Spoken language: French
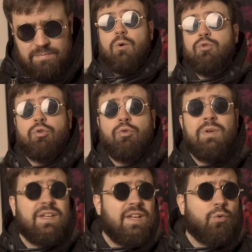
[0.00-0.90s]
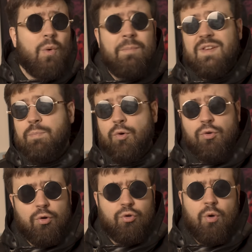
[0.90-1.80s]
Et aujourd'hui, quittons un petit peu
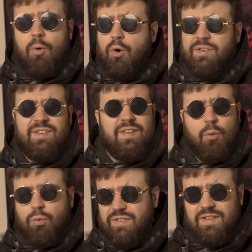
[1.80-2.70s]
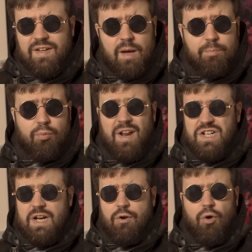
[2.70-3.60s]
notre morosité routinière pour la
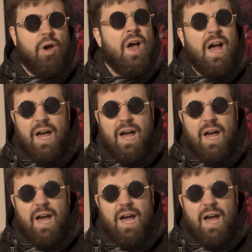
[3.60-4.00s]
chaleur